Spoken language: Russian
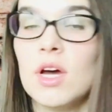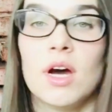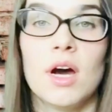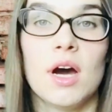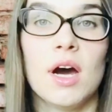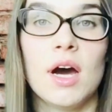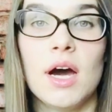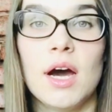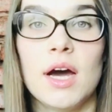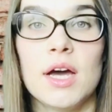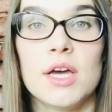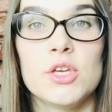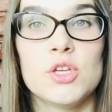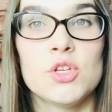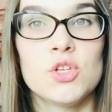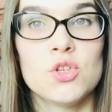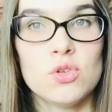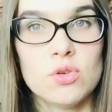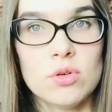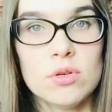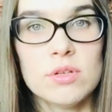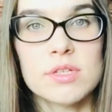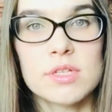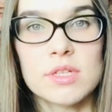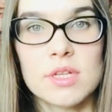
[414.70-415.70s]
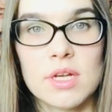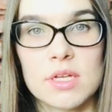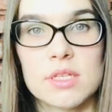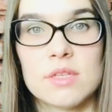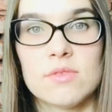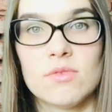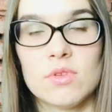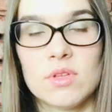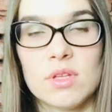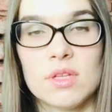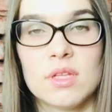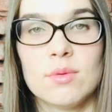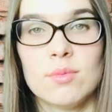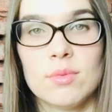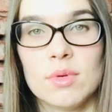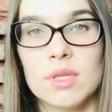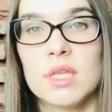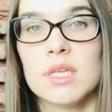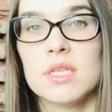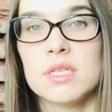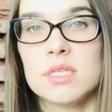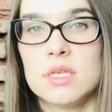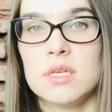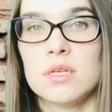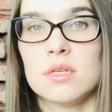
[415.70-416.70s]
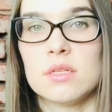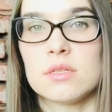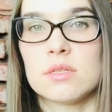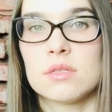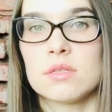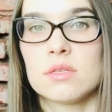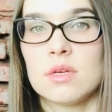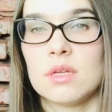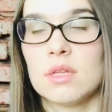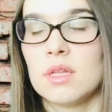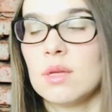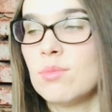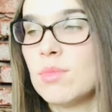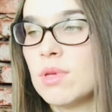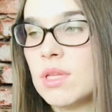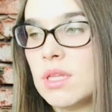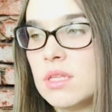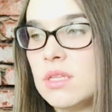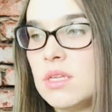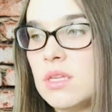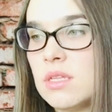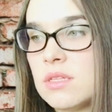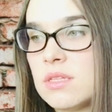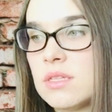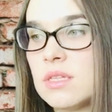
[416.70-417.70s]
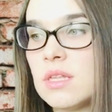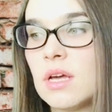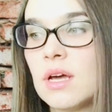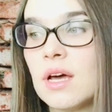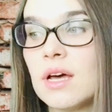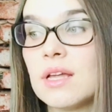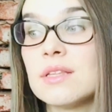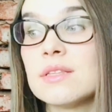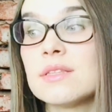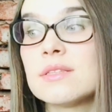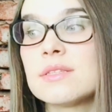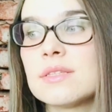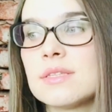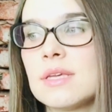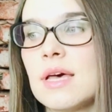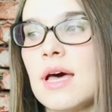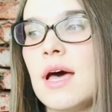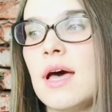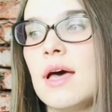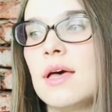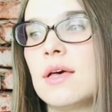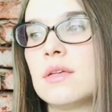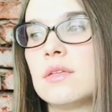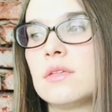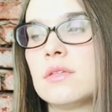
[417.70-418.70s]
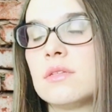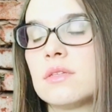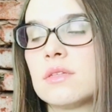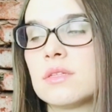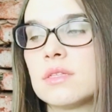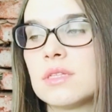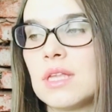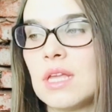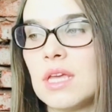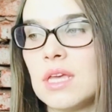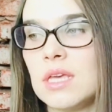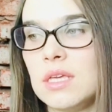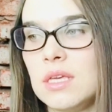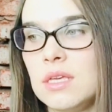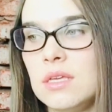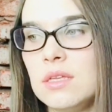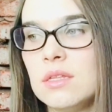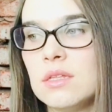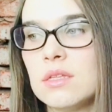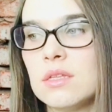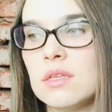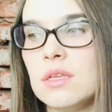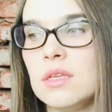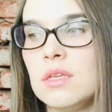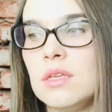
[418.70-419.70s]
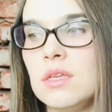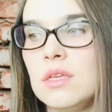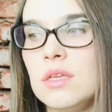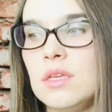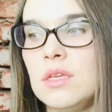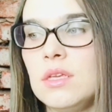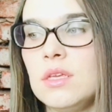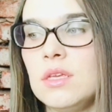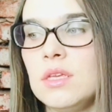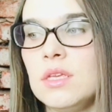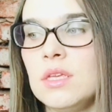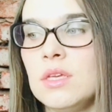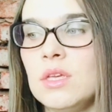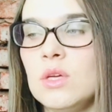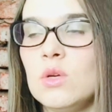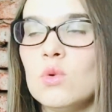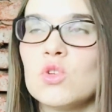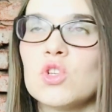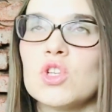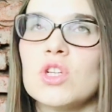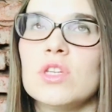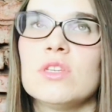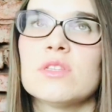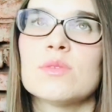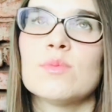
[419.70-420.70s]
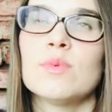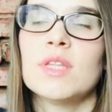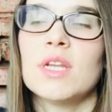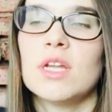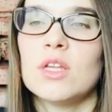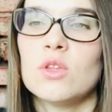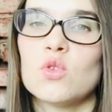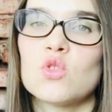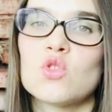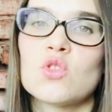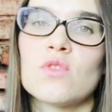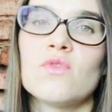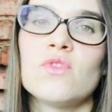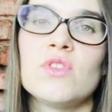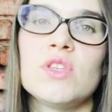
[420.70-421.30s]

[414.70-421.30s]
А еще, кстати, вот она молодец. Она молодец до конца стоит. И уже несмотря на то, что все